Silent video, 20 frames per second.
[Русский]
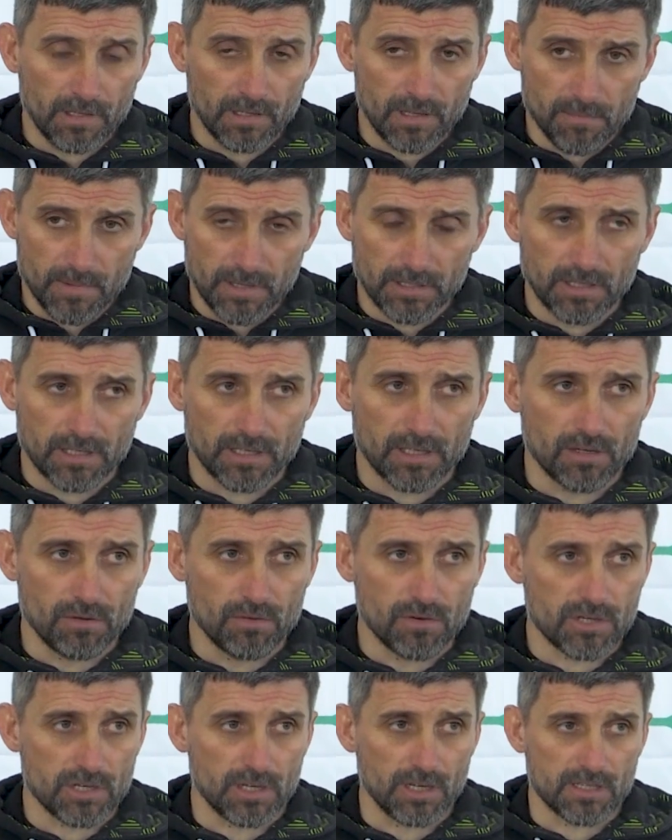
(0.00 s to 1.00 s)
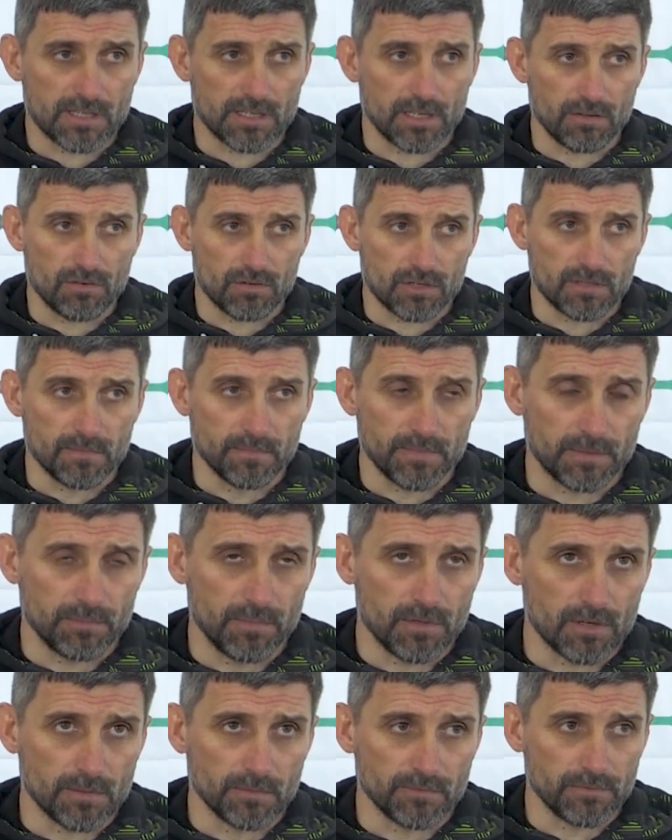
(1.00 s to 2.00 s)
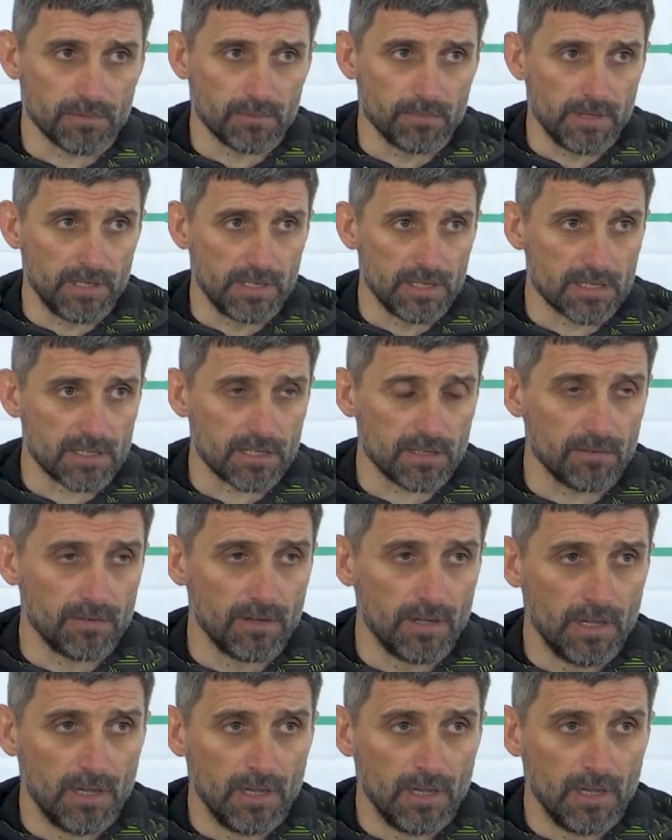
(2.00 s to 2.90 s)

команда хорошая, с хорошим подбором футболистов.